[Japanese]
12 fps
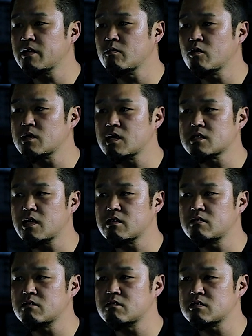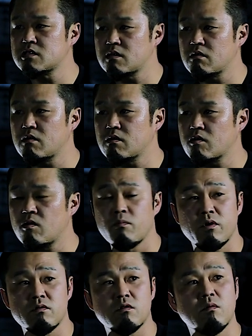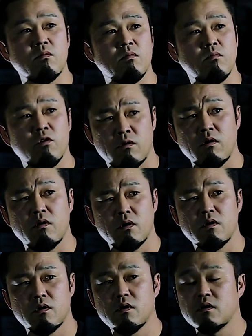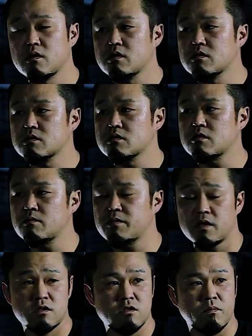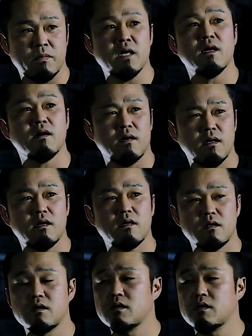ぱりモーターサイクルとしての根本のもの、それプラスチョッパーだから、